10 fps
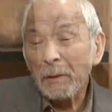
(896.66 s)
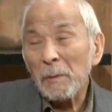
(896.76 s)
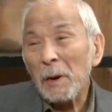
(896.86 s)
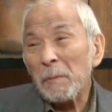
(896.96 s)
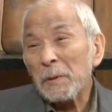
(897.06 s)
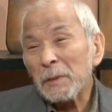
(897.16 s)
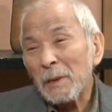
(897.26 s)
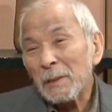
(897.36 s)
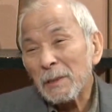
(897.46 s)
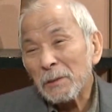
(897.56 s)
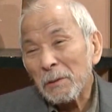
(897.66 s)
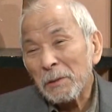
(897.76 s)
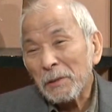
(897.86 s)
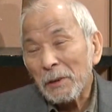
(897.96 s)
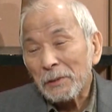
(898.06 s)
でも安倍さんにそれ
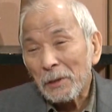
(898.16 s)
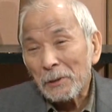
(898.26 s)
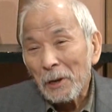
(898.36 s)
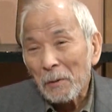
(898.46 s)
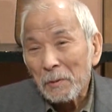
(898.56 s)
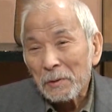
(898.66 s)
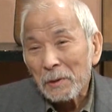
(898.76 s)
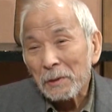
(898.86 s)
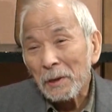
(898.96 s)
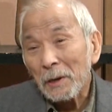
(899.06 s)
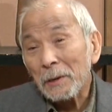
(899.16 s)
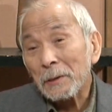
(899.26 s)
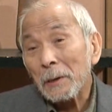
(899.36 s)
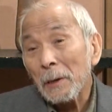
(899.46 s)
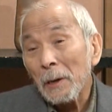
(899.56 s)
を期待したって安倍さんだけ
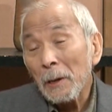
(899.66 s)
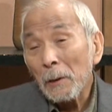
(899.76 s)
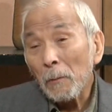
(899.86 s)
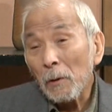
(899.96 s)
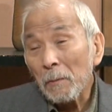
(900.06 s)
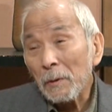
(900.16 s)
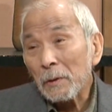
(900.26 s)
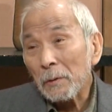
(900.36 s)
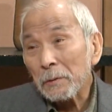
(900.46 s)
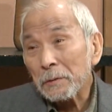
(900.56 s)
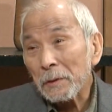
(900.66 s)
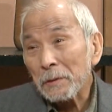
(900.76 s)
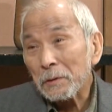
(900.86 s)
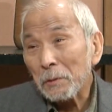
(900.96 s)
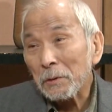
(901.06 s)
で、これまでの
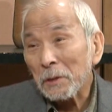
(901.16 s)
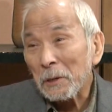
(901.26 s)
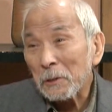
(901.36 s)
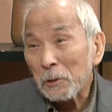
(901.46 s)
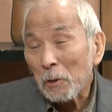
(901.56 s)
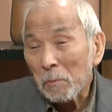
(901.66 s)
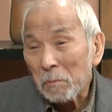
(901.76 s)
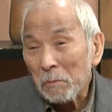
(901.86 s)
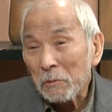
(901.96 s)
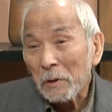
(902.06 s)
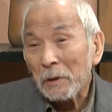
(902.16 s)
前総理が一番も言